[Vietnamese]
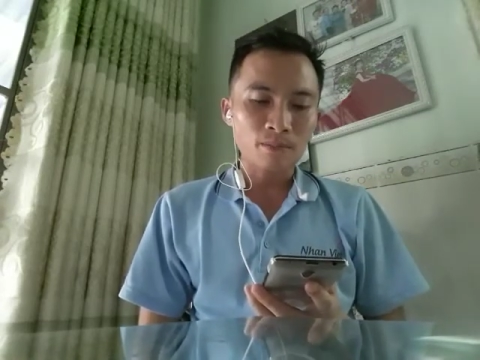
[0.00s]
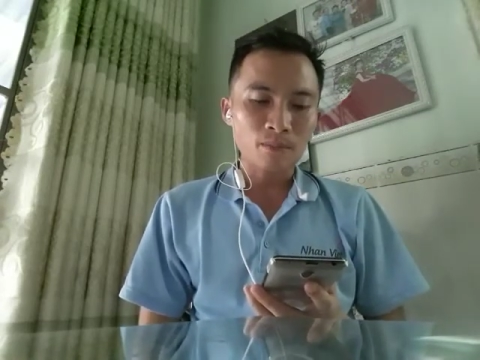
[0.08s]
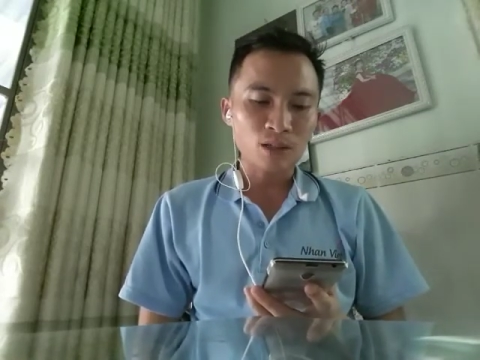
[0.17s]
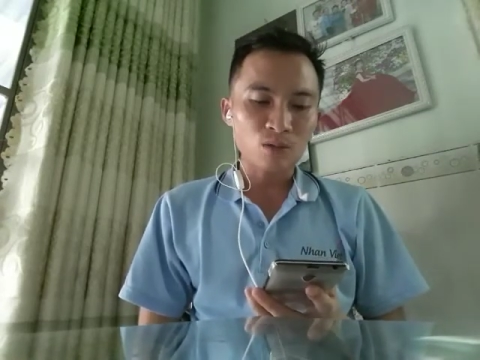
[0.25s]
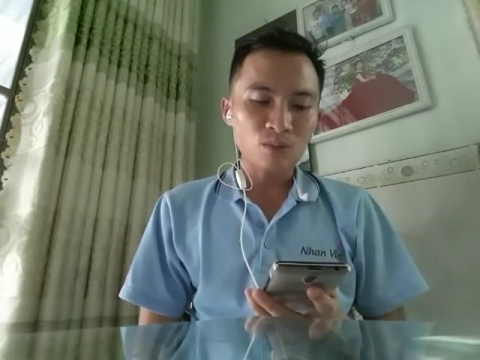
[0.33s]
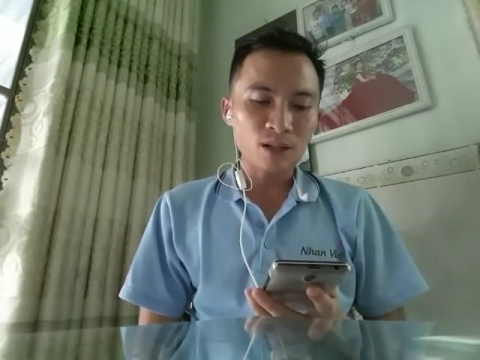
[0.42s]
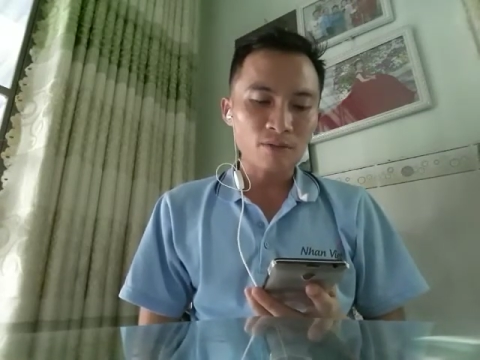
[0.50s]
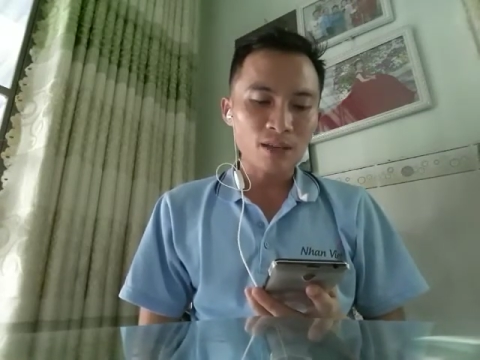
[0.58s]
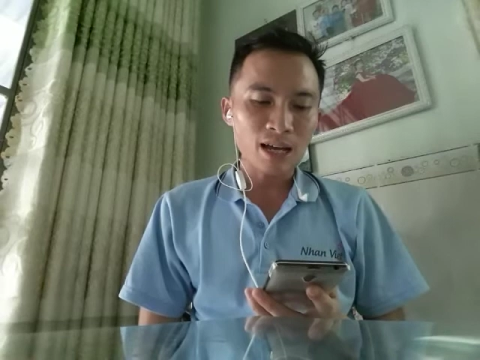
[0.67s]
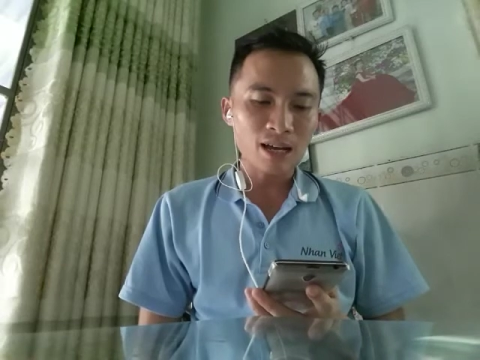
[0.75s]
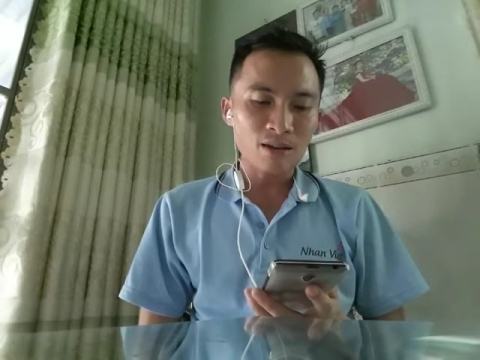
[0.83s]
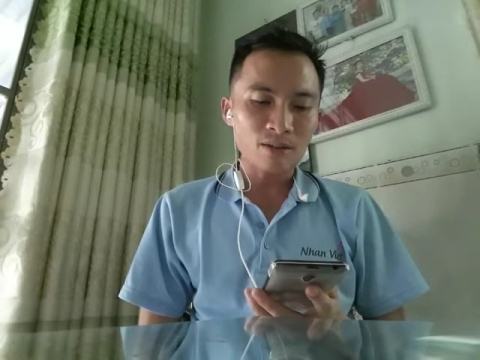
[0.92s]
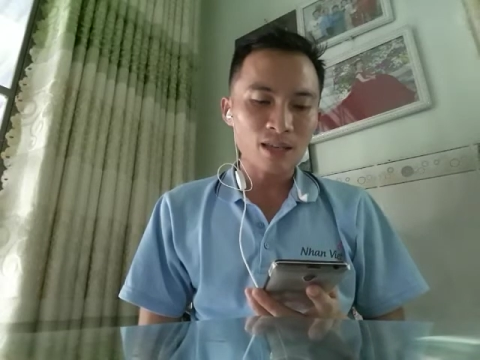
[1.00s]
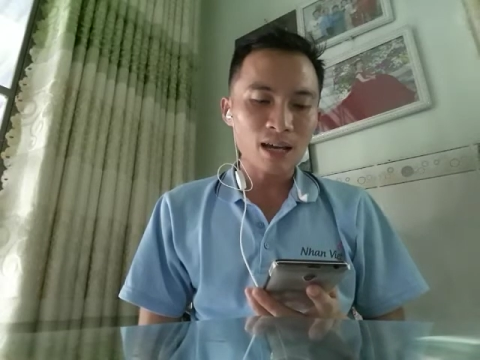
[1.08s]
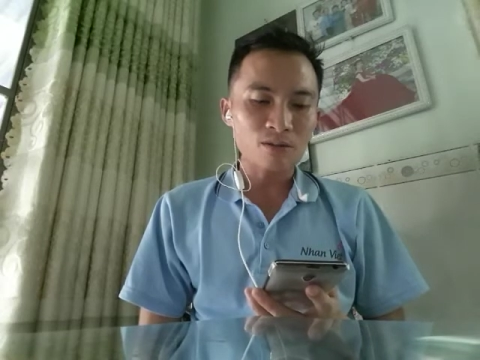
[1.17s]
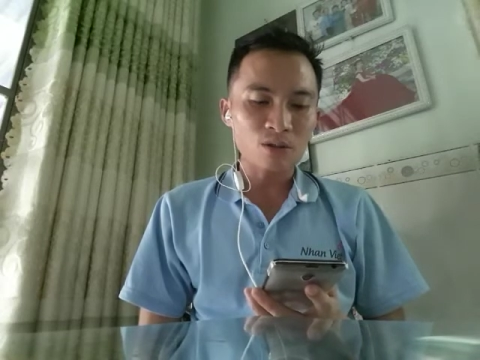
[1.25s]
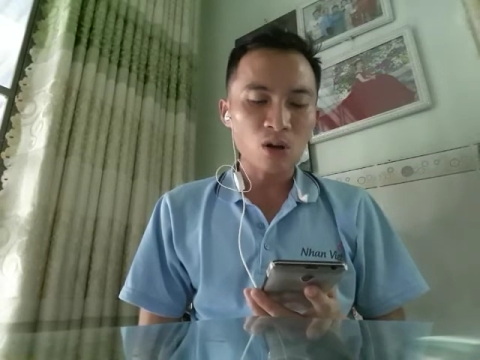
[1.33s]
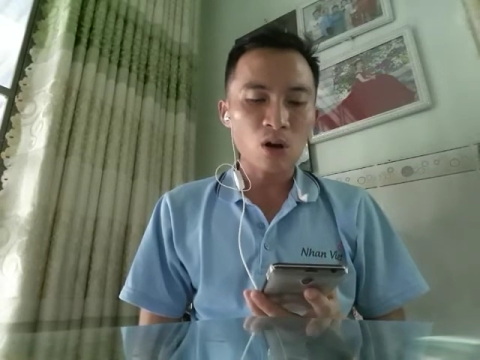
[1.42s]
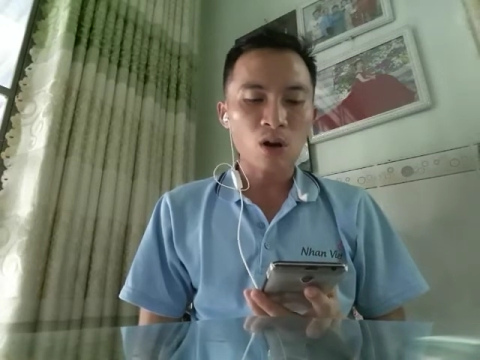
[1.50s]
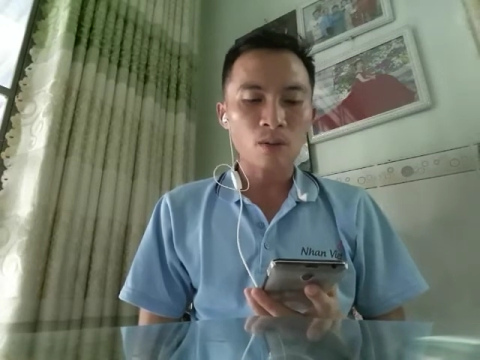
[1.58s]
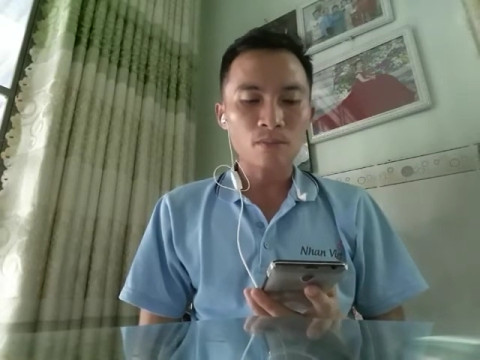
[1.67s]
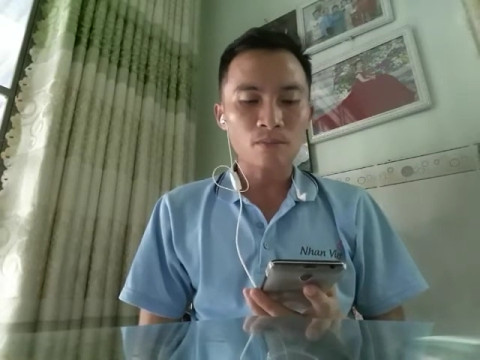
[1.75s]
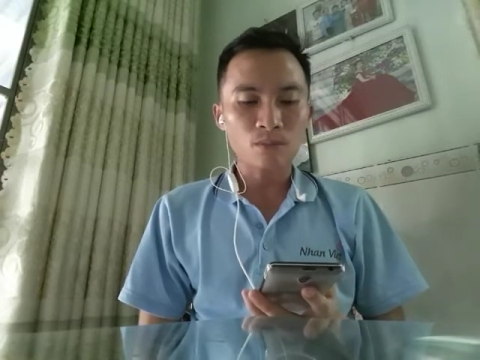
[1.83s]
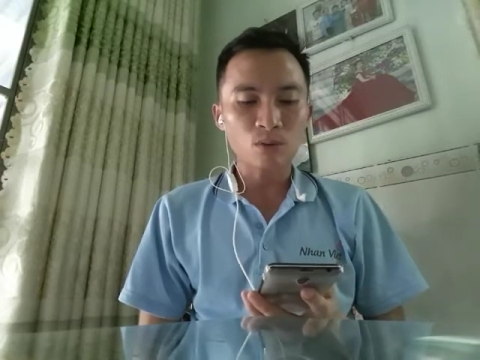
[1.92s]
mà chúng ta giao, giao cho họ
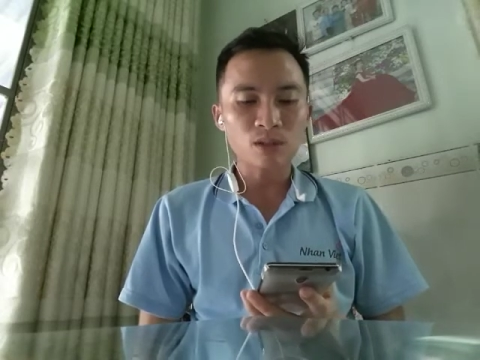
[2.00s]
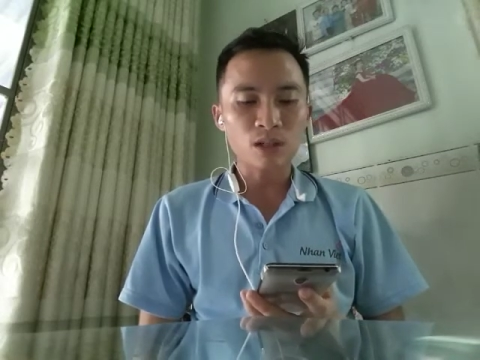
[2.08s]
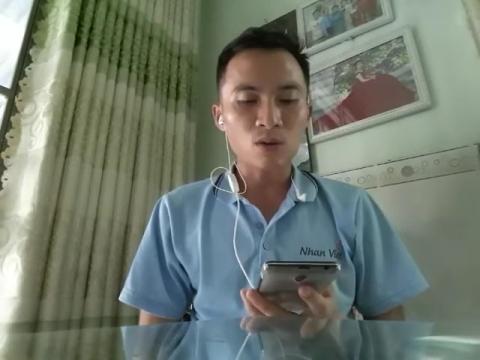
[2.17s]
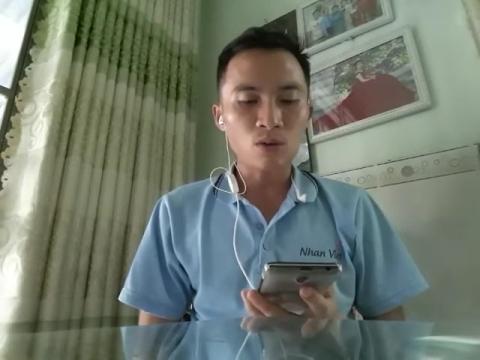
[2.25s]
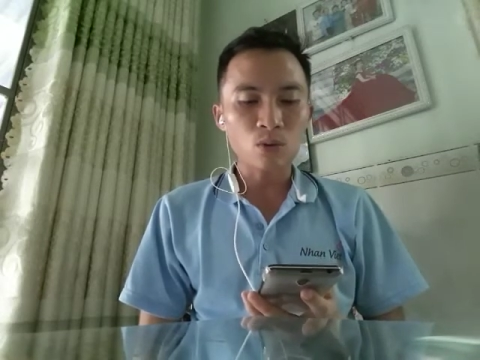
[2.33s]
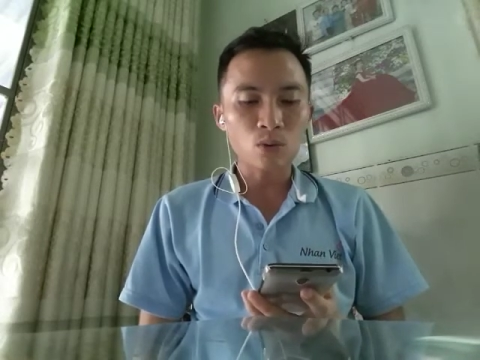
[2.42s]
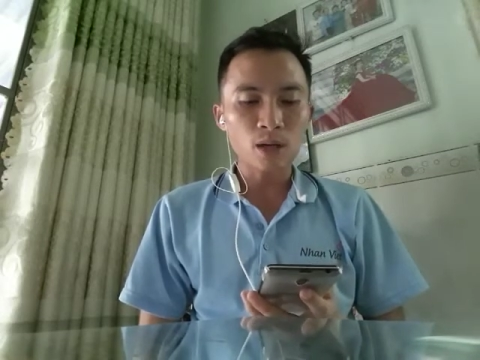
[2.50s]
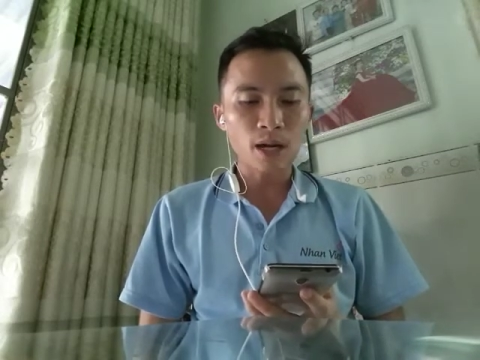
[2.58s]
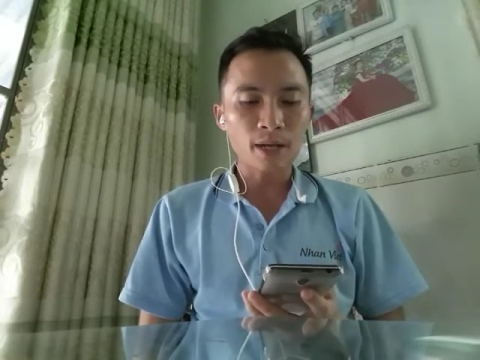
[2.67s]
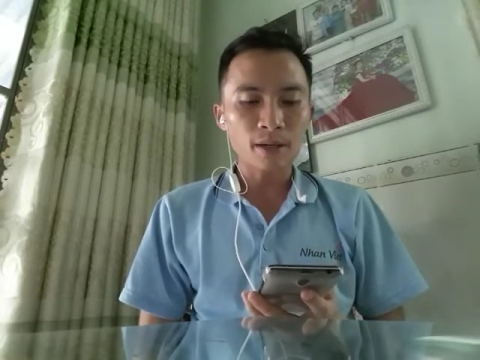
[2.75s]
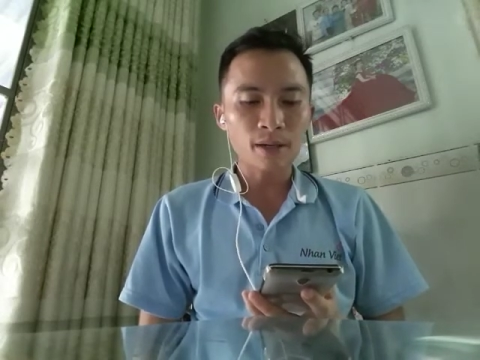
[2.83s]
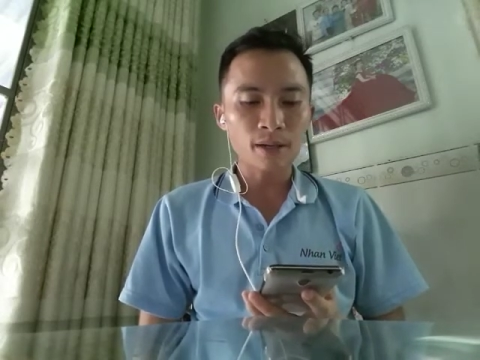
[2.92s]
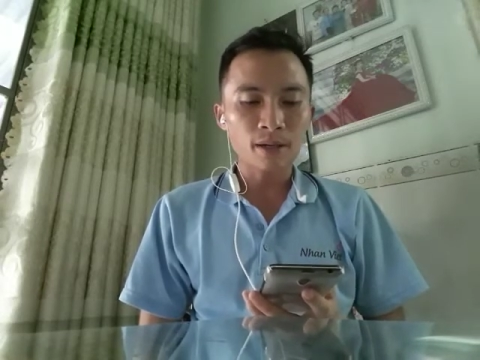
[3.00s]
một tình huống cụ thể,